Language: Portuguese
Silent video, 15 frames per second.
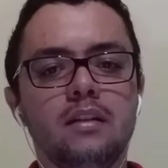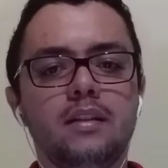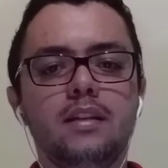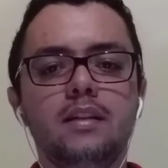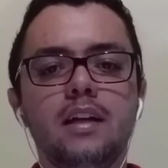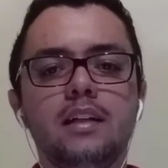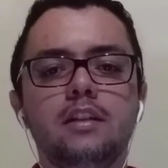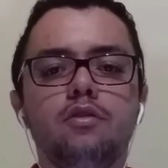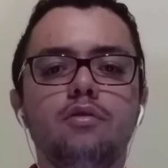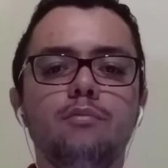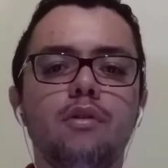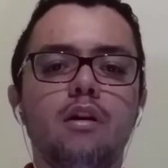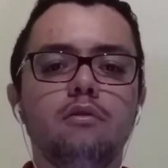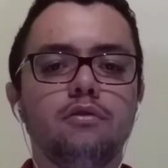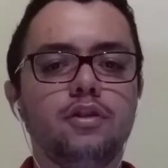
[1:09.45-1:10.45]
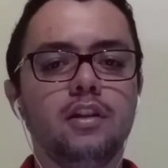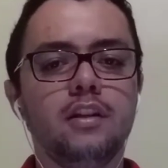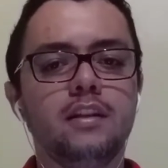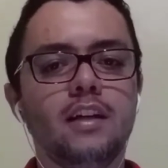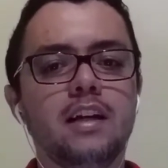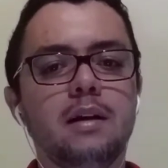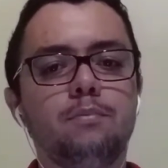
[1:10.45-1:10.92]
se trata como algo de
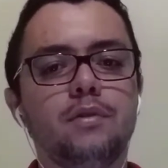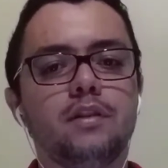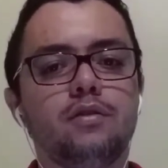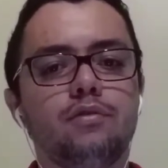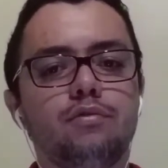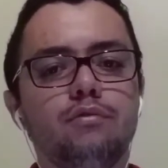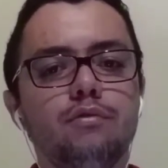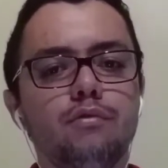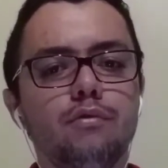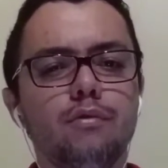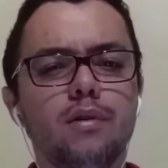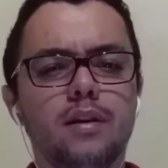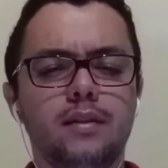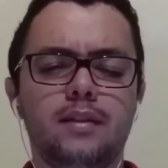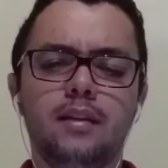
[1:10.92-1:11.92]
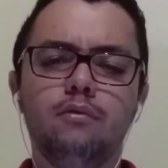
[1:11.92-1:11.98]
liderar pessoas,